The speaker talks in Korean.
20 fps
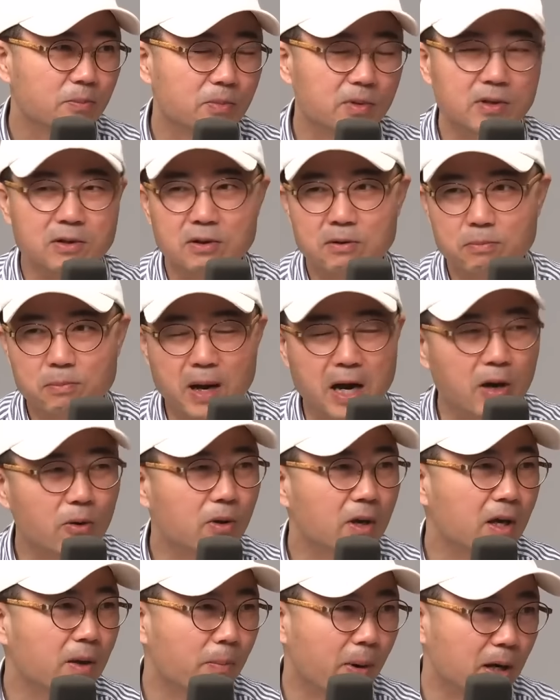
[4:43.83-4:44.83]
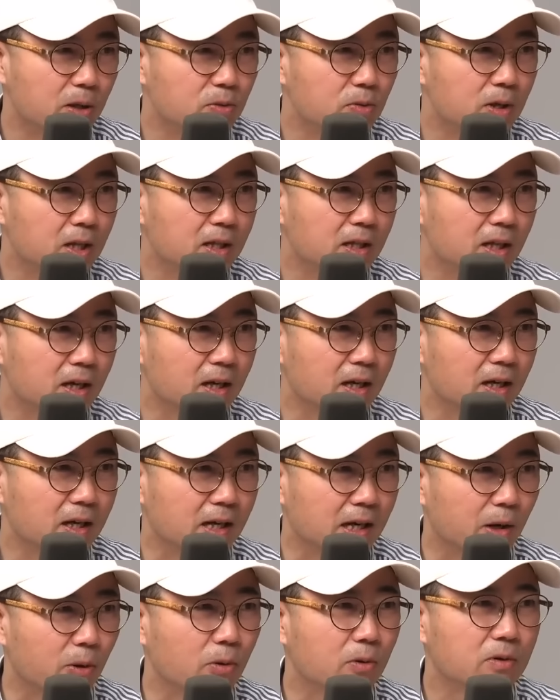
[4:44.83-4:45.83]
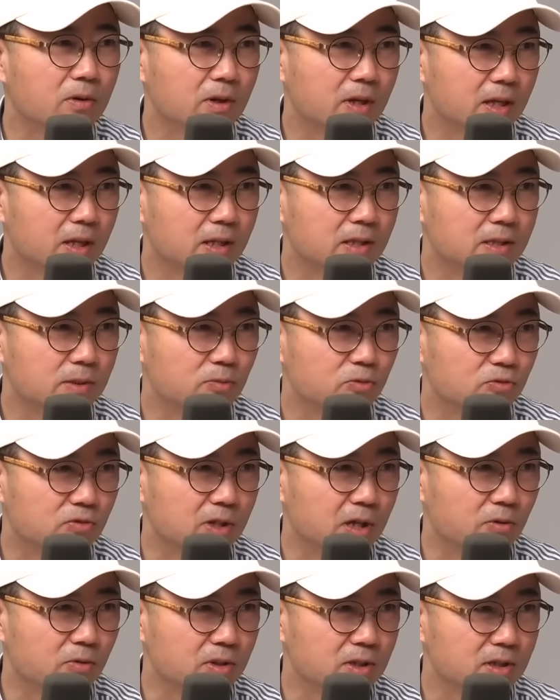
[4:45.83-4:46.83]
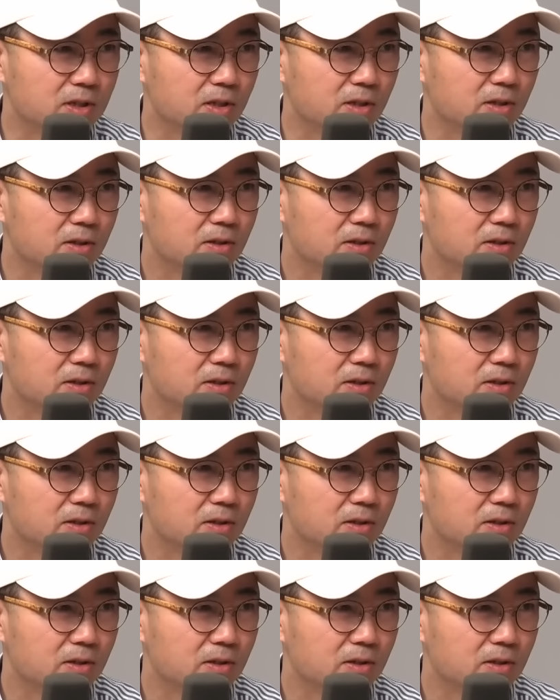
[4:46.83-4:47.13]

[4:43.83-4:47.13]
이거를 파괴 파손했다라고 그렇게 음. 지금 주장하고 있어요.